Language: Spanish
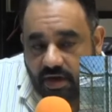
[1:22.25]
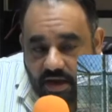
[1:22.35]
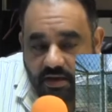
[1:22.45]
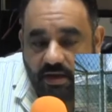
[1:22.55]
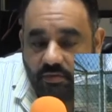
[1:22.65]

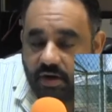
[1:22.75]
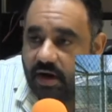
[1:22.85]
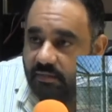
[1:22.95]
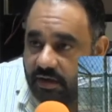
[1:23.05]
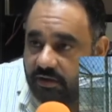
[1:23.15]
hay ya una
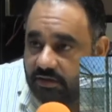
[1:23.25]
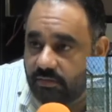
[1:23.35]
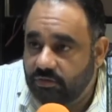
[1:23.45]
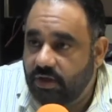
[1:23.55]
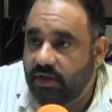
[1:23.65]
gama que
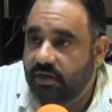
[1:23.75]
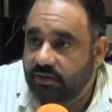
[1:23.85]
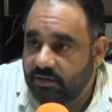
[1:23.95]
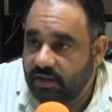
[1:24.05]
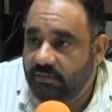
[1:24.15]
estamos ahí
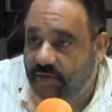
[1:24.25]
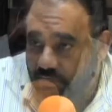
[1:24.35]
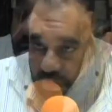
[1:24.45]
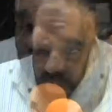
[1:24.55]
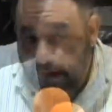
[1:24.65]
este, implementando.